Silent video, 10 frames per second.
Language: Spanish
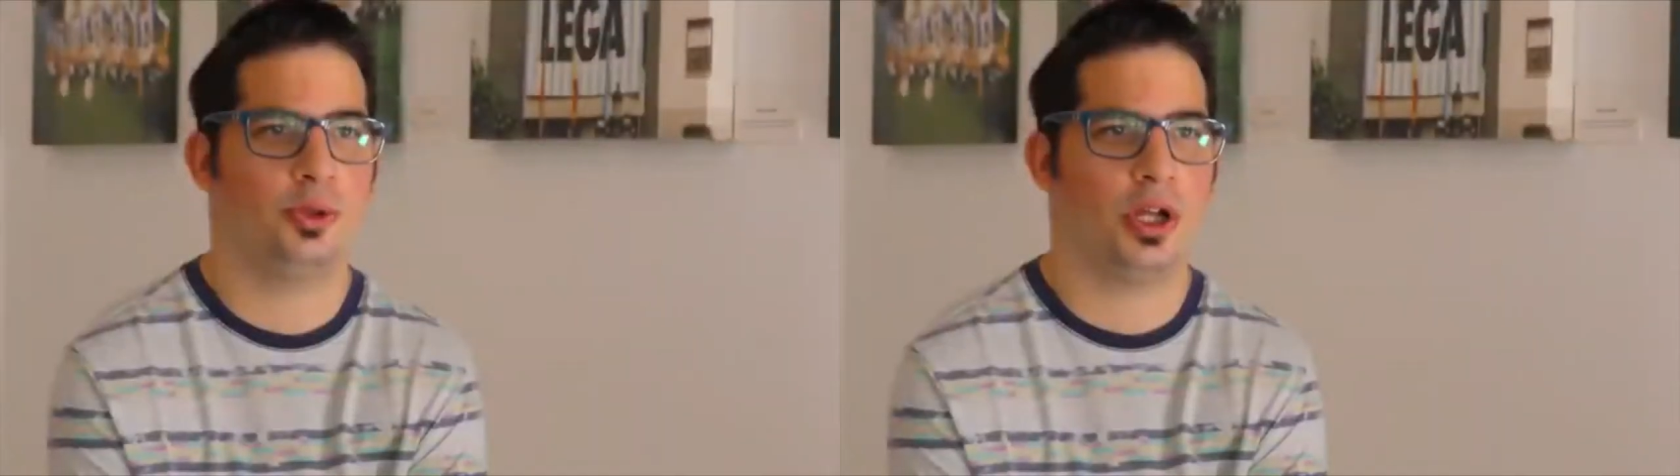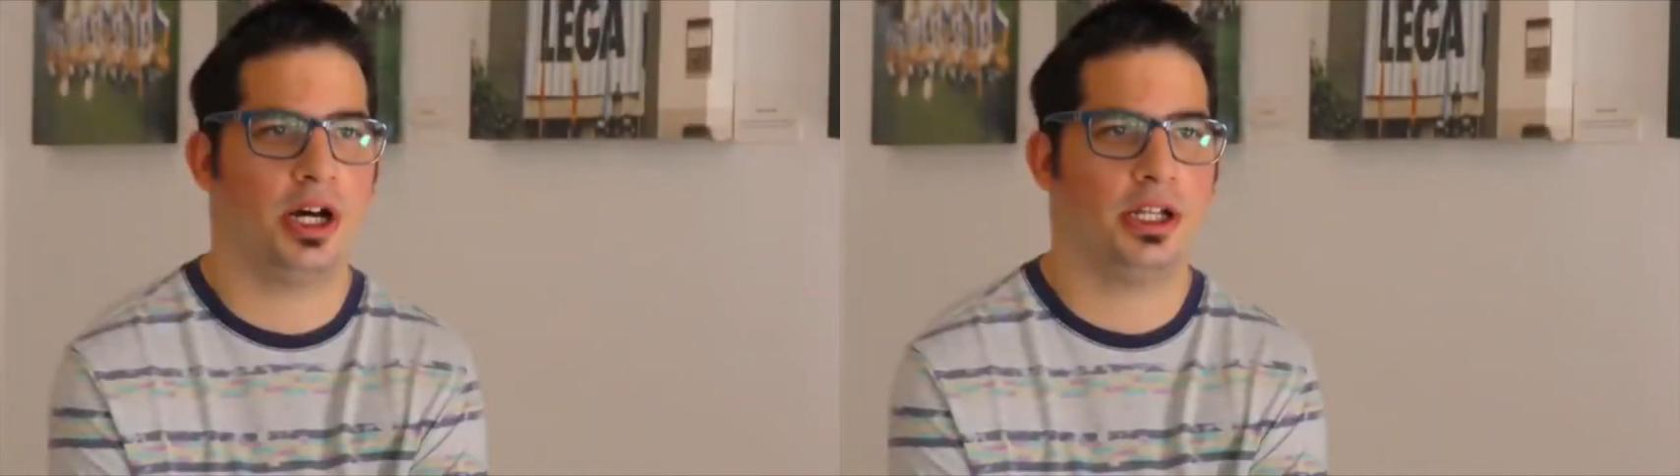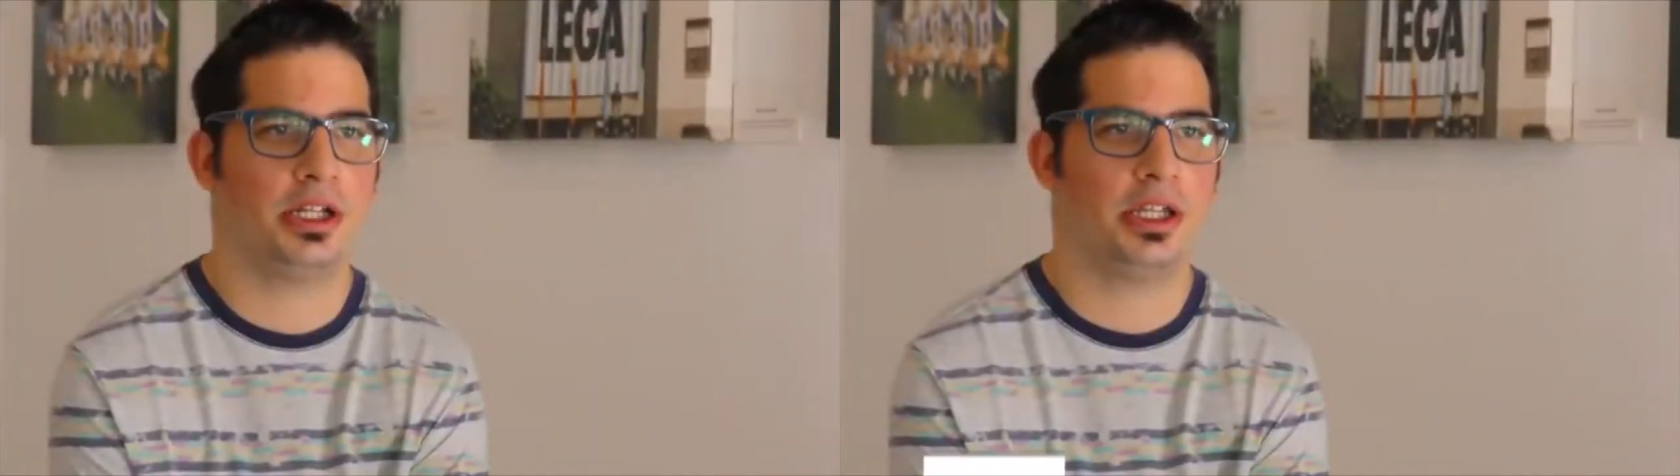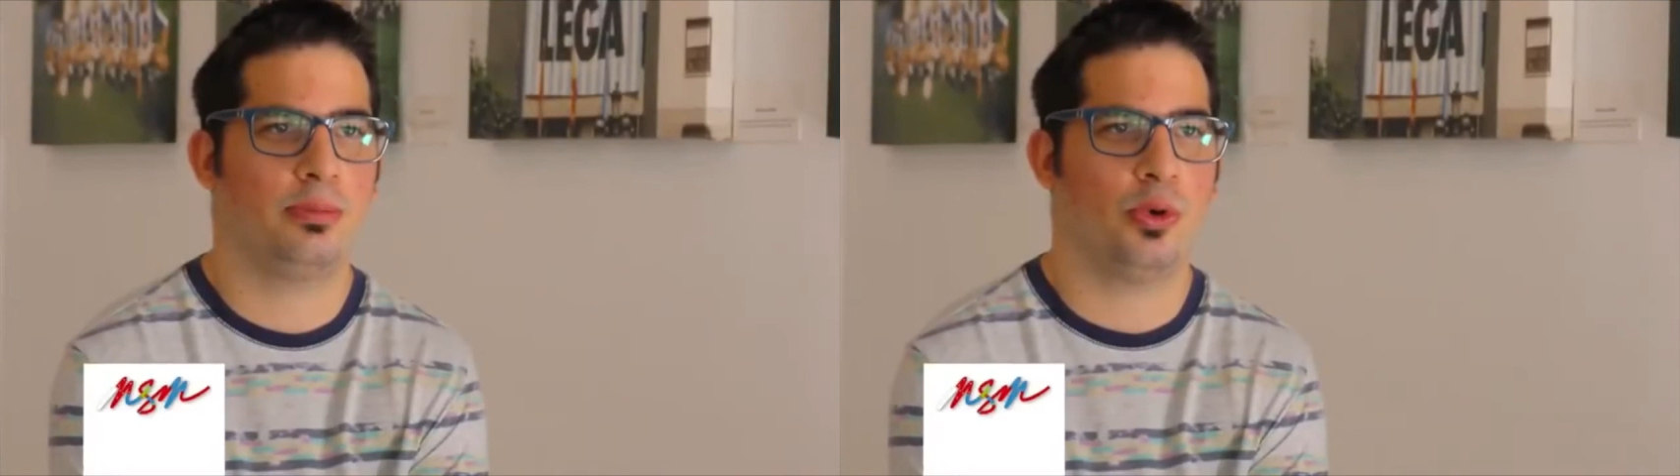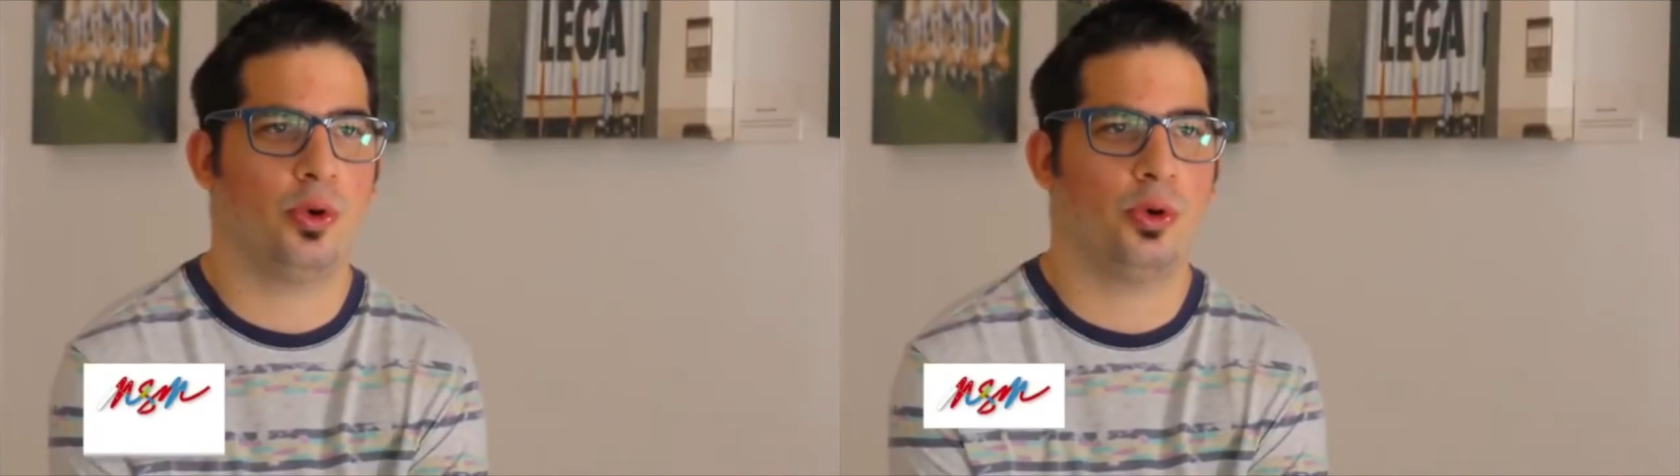ayuda al
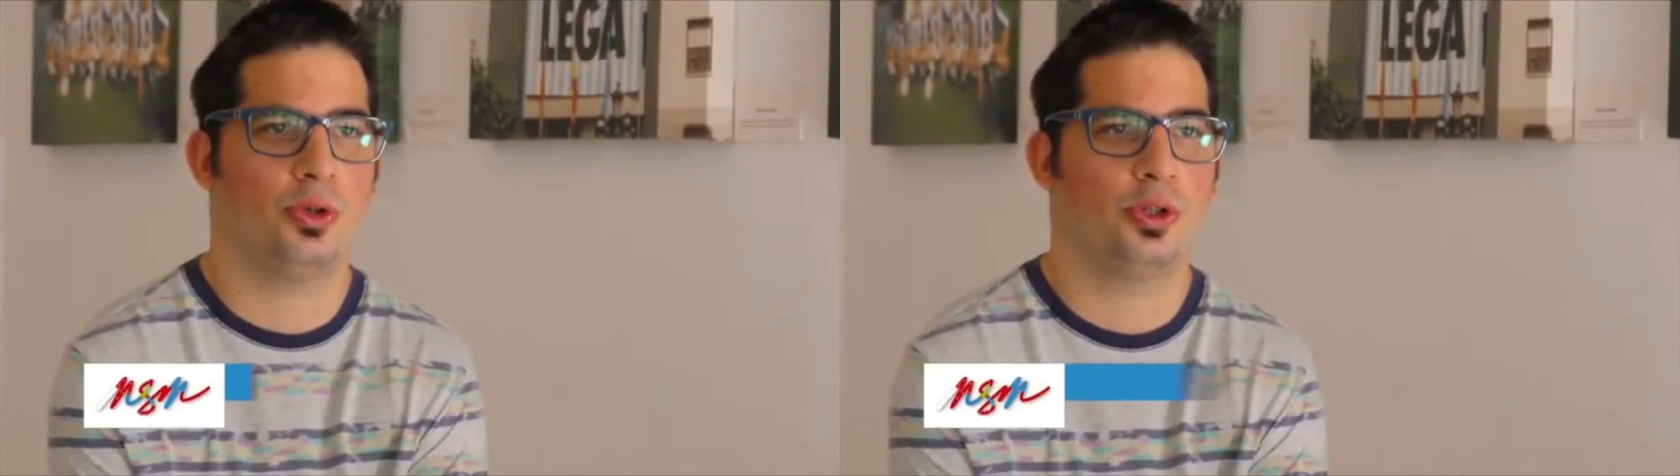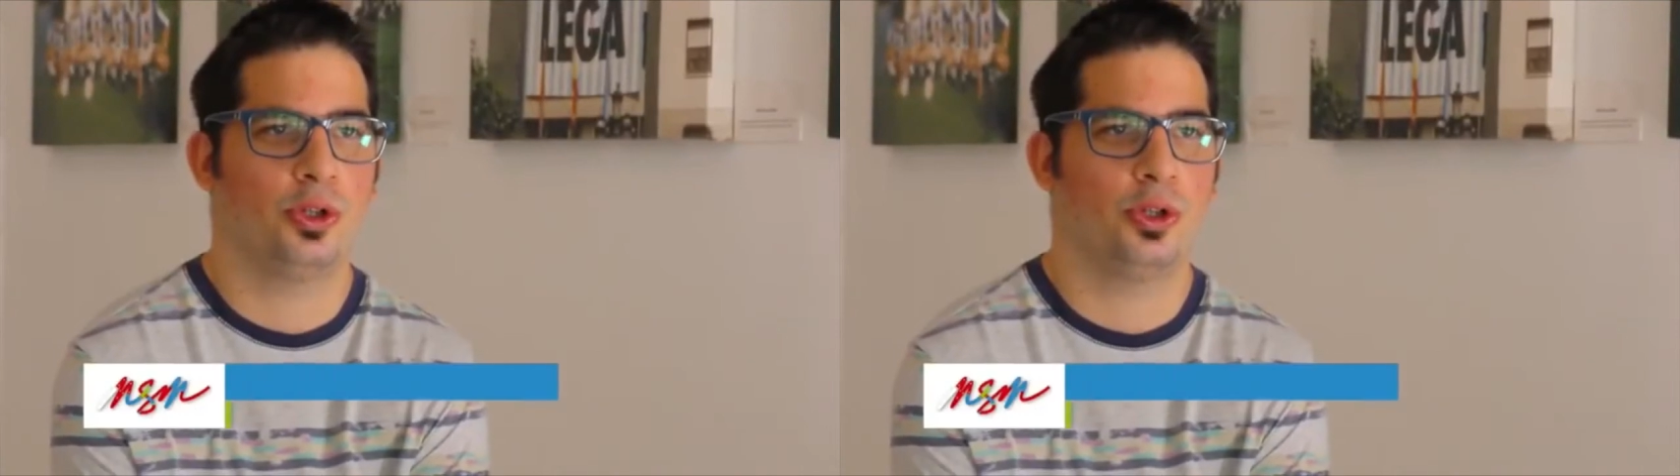equipo